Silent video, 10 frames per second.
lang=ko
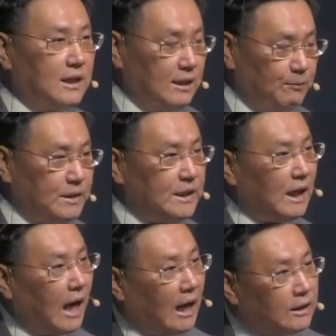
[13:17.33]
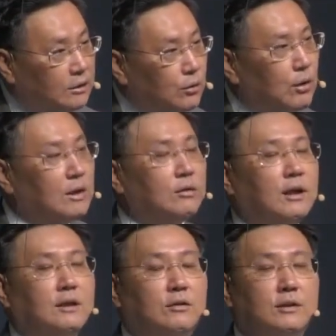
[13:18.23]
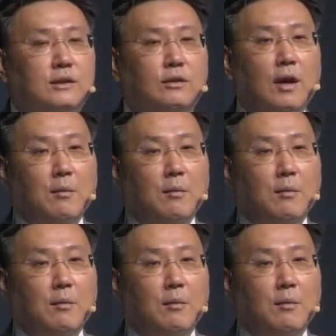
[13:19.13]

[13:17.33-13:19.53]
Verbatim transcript: 입지 않으려고 할 거라는 것이에요.